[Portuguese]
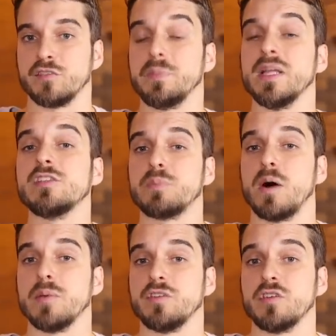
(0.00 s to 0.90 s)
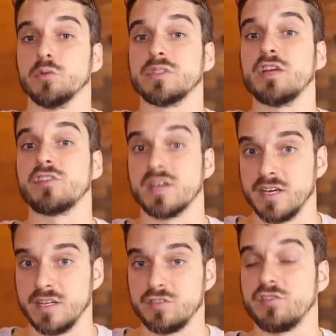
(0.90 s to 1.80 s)
principalmente em lutas
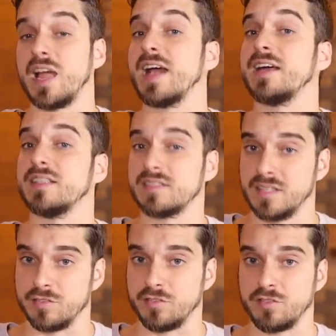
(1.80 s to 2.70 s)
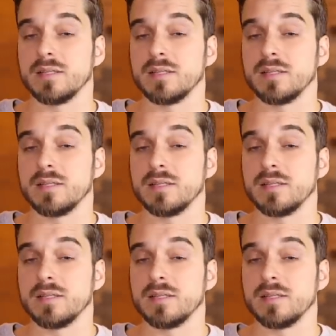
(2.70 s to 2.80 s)
grandes, é gritante.